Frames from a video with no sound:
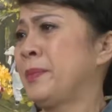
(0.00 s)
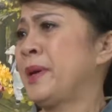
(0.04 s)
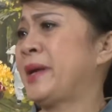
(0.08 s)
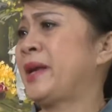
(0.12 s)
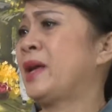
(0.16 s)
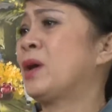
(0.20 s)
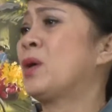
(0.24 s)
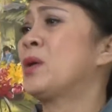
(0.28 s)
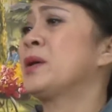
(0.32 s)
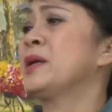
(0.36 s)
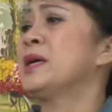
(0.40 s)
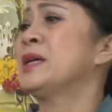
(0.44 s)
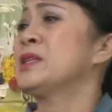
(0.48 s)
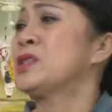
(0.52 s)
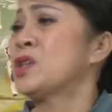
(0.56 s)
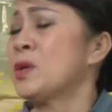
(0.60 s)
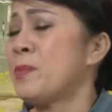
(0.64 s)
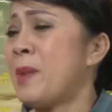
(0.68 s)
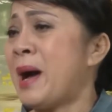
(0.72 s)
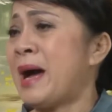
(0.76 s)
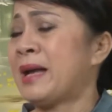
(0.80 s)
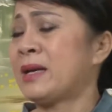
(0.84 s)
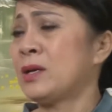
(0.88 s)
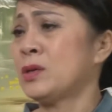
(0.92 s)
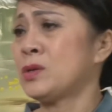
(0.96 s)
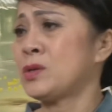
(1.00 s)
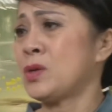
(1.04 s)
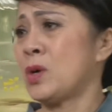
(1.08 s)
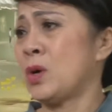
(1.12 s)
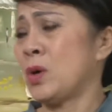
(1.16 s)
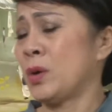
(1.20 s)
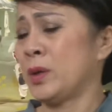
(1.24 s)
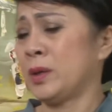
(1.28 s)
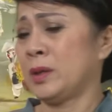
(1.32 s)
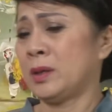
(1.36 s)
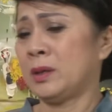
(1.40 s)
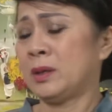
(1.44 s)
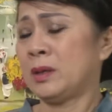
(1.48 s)
mẹ đã gọi điện cho bạn nó
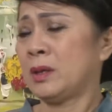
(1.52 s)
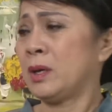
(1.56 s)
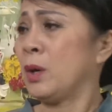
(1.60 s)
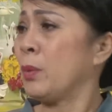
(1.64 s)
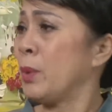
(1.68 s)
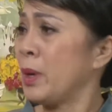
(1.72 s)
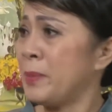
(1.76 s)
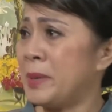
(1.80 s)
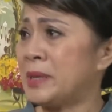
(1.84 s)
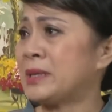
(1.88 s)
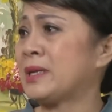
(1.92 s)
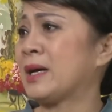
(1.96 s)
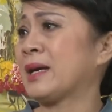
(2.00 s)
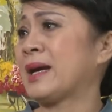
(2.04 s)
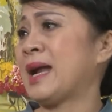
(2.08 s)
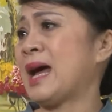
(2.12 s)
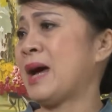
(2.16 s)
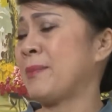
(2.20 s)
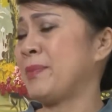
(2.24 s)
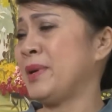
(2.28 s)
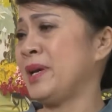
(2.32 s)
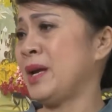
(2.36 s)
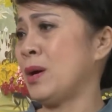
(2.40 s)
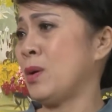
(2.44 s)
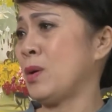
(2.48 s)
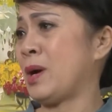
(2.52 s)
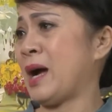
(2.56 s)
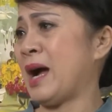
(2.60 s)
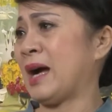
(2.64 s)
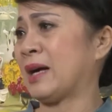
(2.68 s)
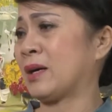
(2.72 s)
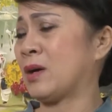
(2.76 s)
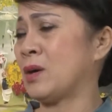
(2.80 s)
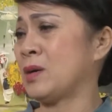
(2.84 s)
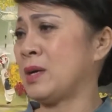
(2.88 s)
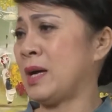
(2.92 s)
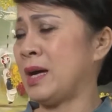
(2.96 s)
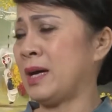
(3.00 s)
rồi Không ai biết thằng Nam đi đâu
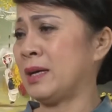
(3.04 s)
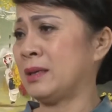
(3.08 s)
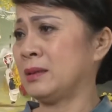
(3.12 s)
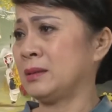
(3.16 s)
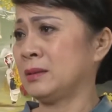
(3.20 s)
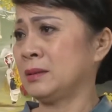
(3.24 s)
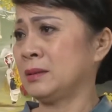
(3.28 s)
cả con ạ à.